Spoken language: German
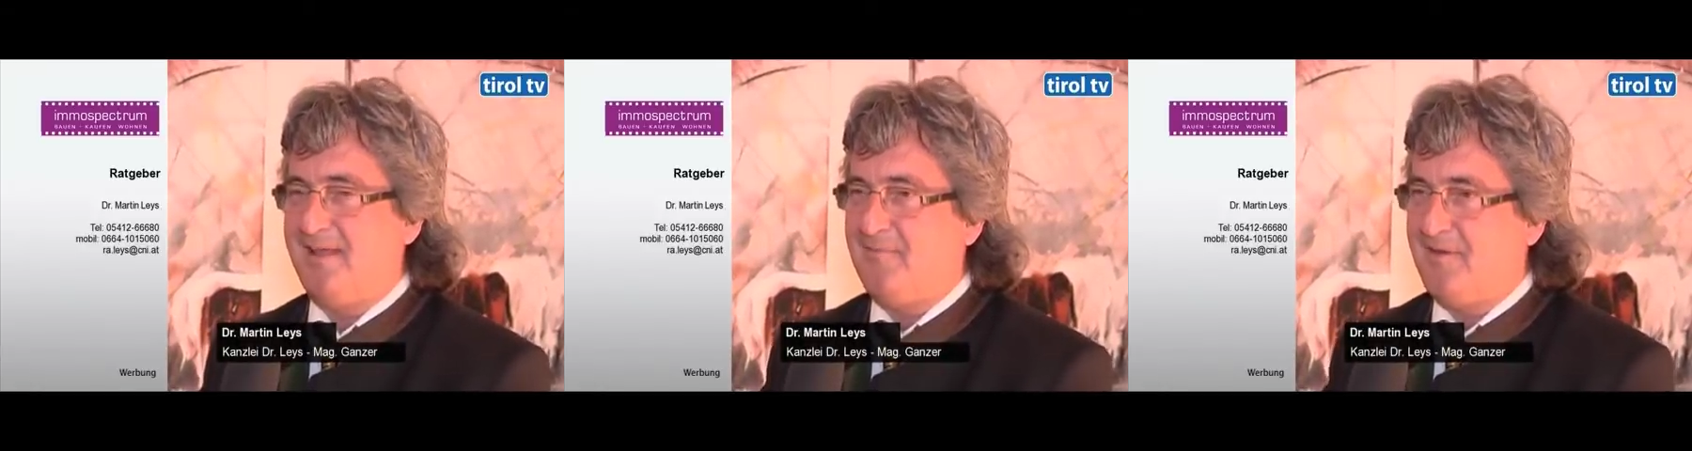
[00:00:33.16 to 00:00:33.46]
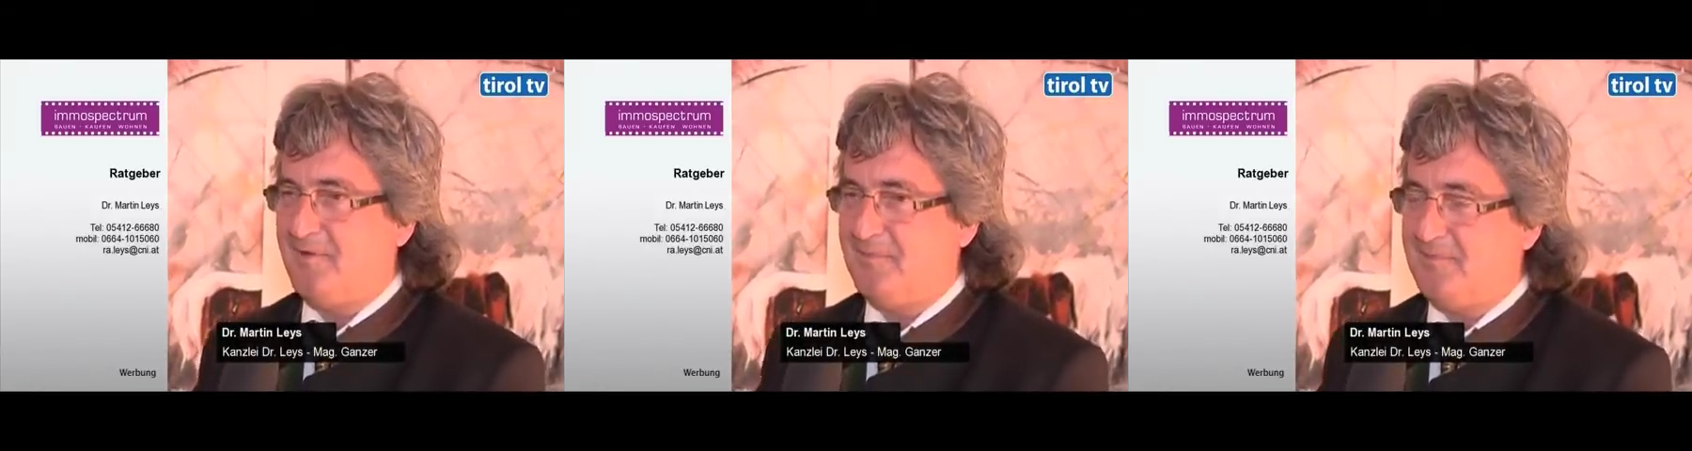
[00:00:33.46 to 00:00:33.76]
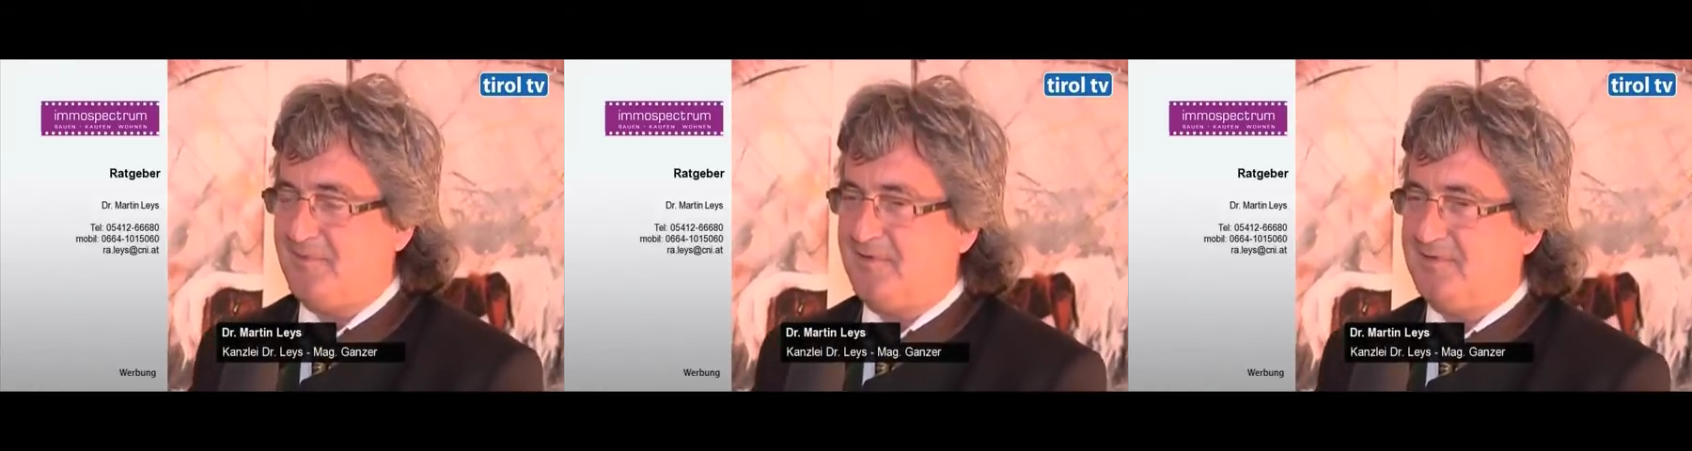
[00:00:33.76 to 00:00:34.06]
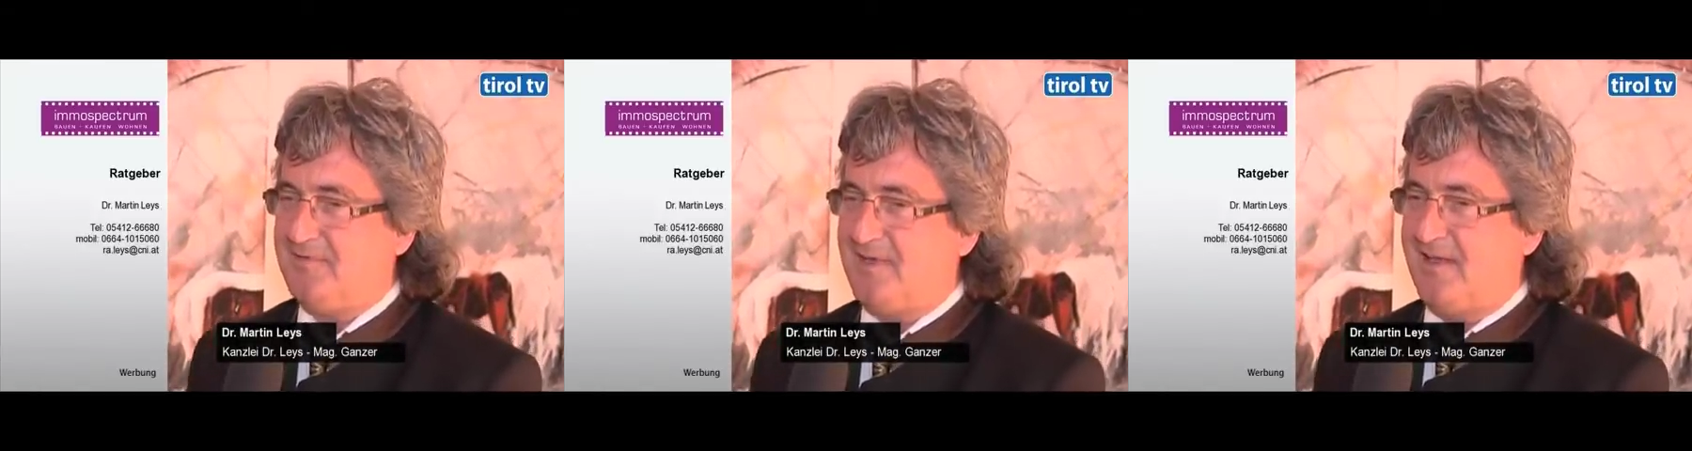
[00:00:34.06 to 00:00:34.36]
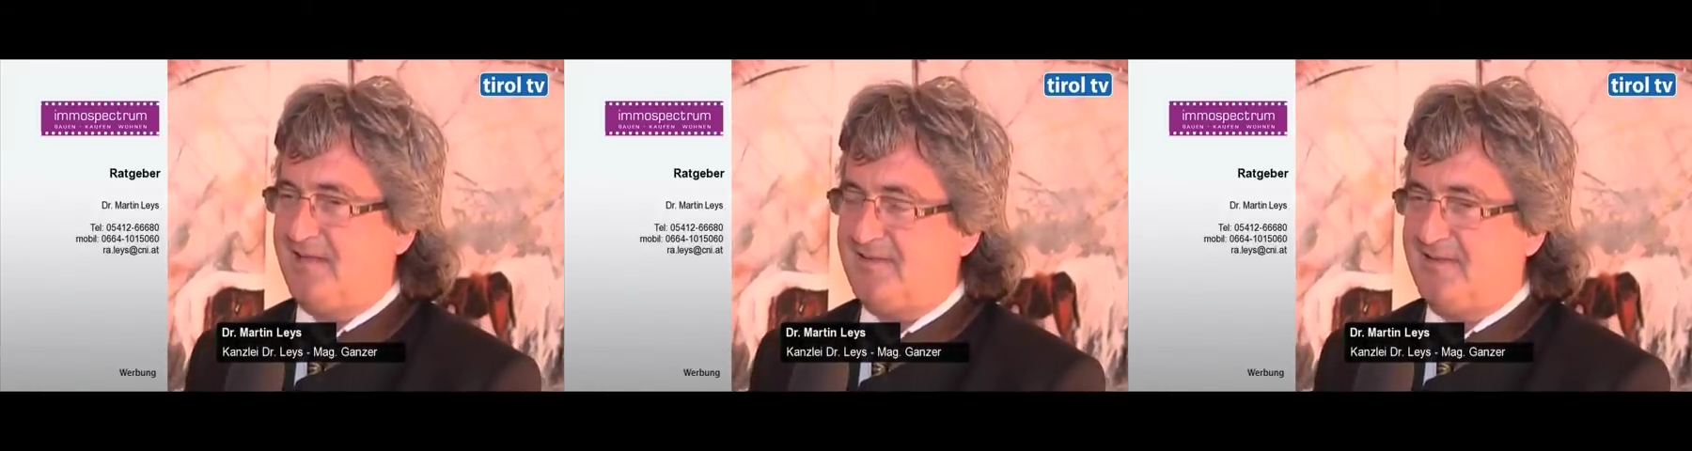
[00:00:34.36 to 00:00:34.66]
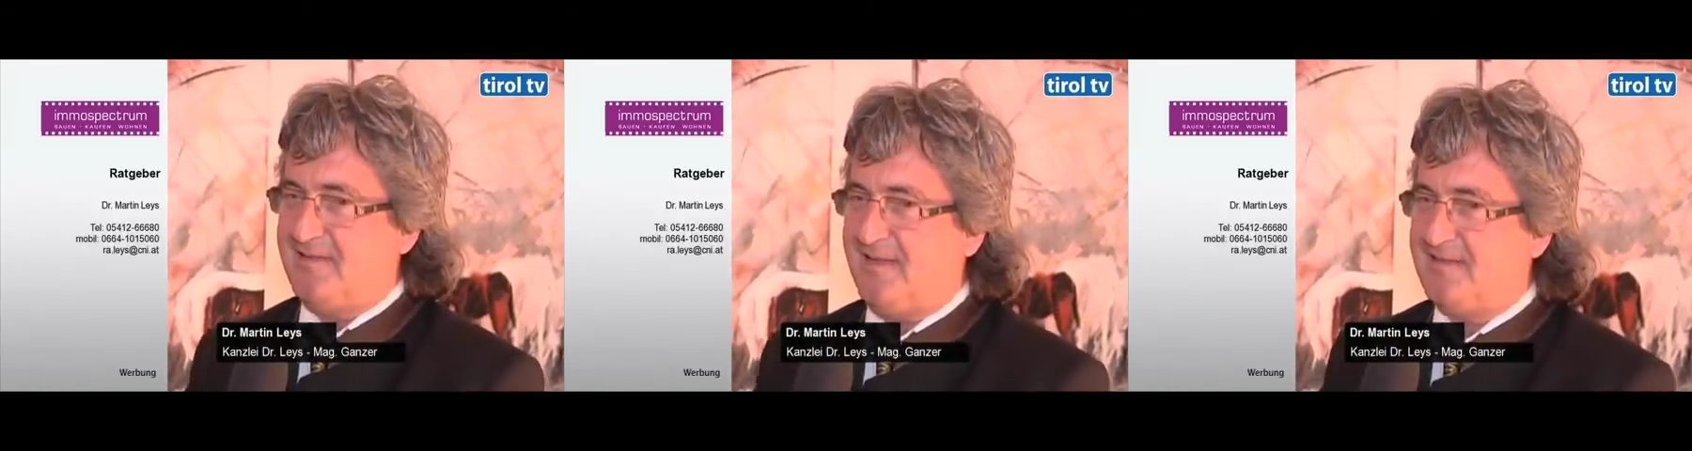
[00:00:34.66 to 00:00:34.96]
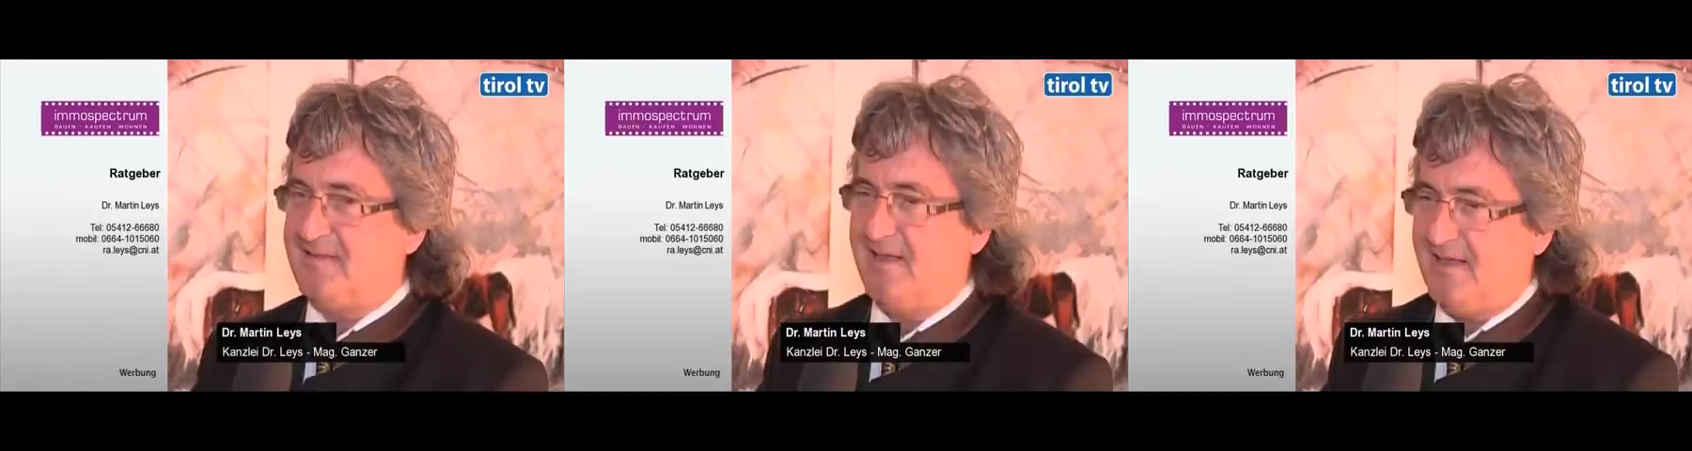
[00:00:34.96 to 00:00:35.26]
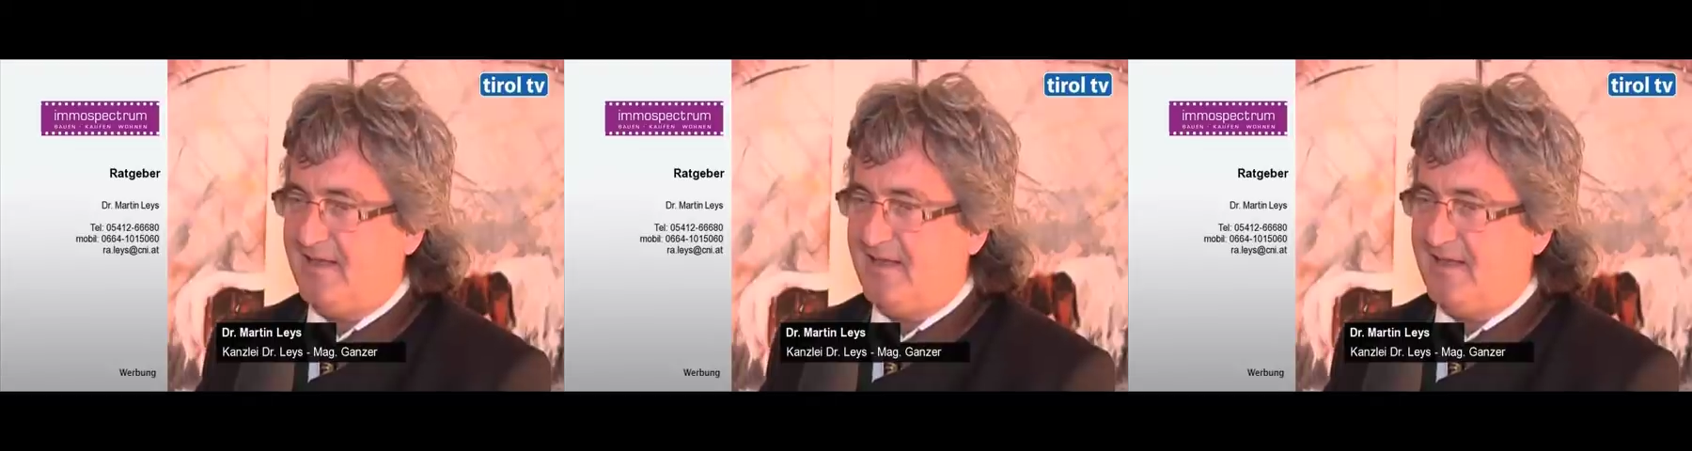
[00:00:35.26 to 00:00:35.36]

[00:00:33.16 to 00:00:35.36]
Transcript: Wir haben im Grundverkehrsgesetz